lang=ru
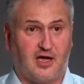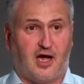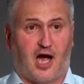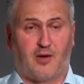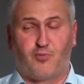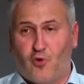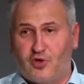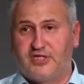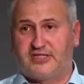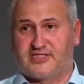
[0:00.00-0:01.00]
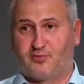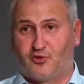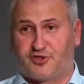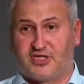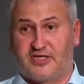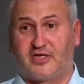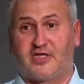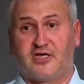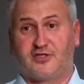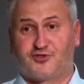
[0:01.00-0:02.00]
А Бог на это смотрит и говорит,
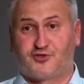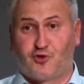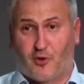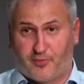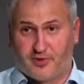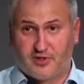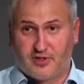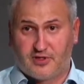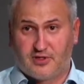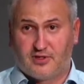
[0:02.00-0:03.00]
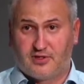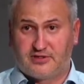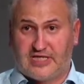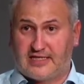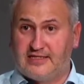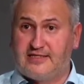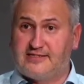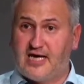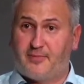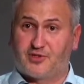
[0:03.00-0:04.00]
стоп, так
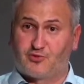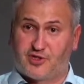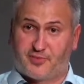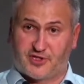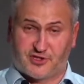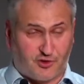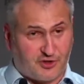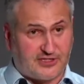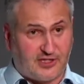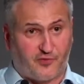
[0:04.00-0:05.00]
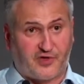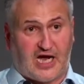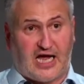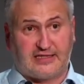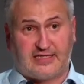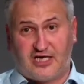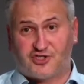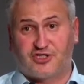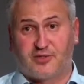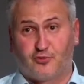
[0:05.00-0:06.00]
нельзя, потому что произойдет остановка, а дальше
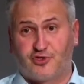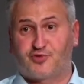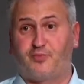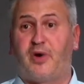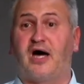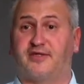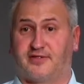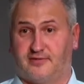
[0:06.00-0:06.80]
ты будешь падать.